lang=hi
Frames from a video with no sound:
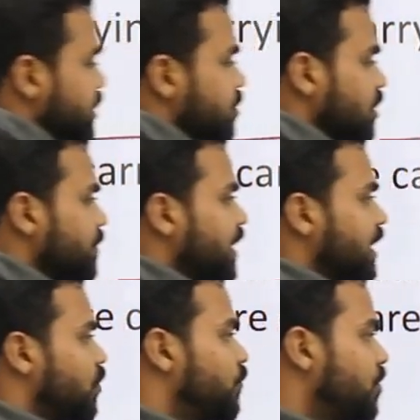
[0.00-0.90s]
इन सब का
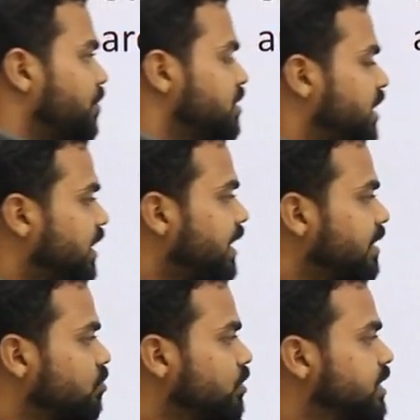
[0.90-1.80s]
नाउन फॉर्म बन जाएगा
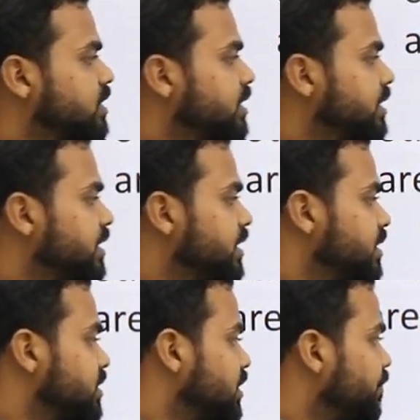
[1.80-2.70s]
आइसोलेशन
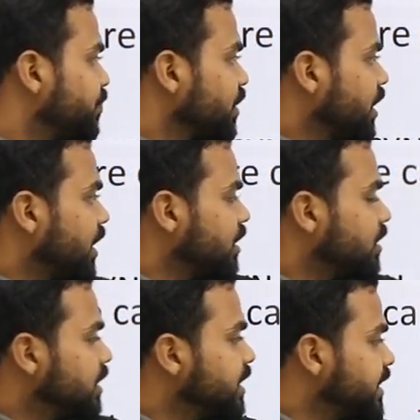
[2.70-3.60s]
डिटेनेशन है ना
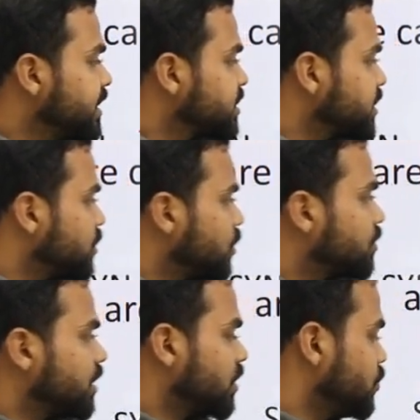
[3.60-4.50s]
डिटेंशन और
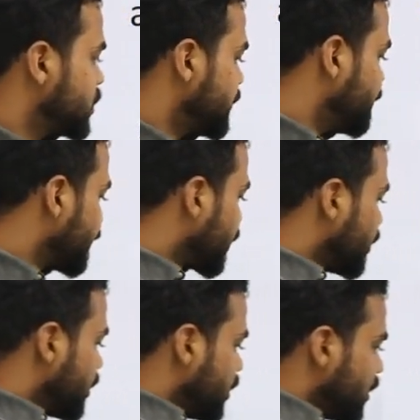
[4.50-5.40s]
सिक्लूजन
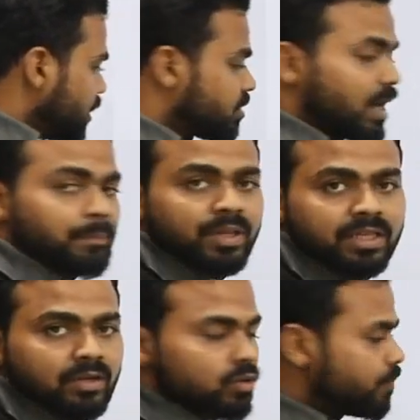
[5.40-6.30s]
एग्जाम्पल
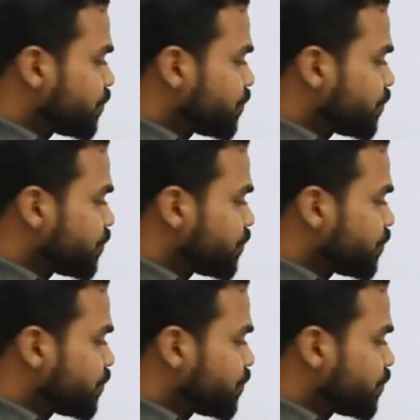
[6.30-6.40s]
देख लो